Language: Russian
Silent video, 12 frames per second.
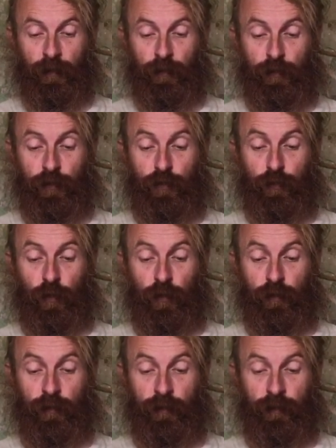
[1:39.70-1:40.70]
«Что?» –
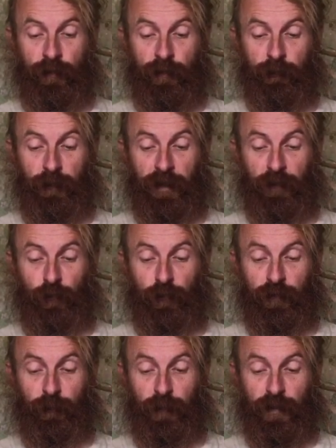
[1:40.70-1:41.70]

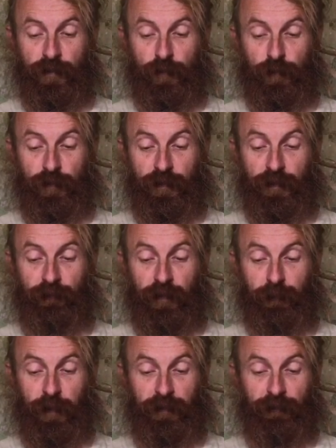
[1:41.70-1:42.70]
монотонно произнес
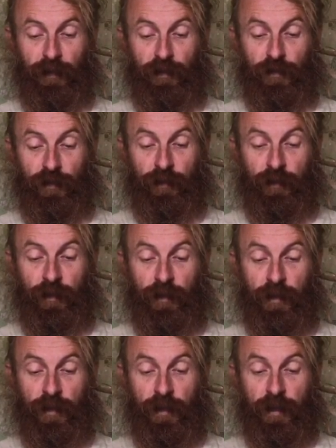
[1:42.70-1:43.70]
Иван Матвеевич.
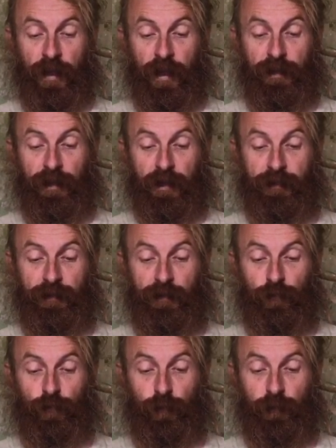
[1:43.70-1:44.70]
«А как ты
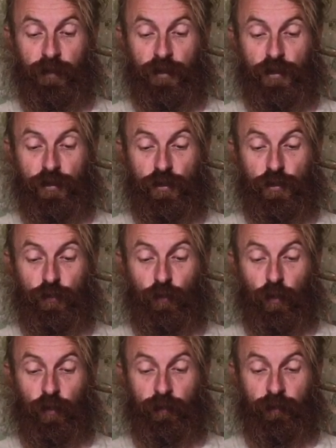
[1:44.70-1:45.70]
думаешь,
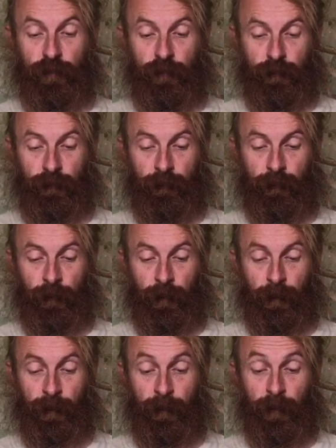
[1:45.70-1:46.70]
что?»
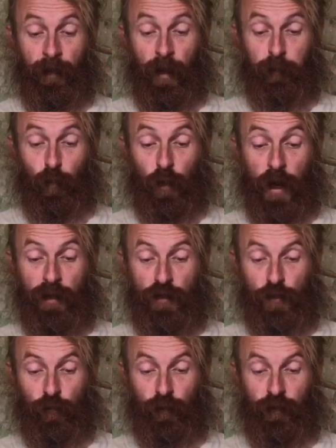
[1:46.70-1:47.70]
«Обругали,
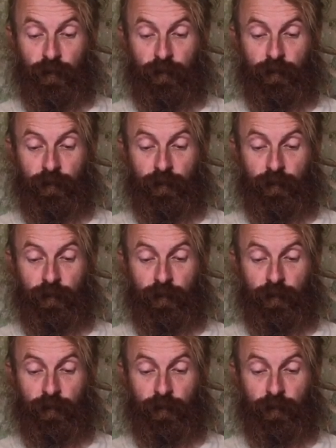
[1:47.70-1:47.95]
что ли?»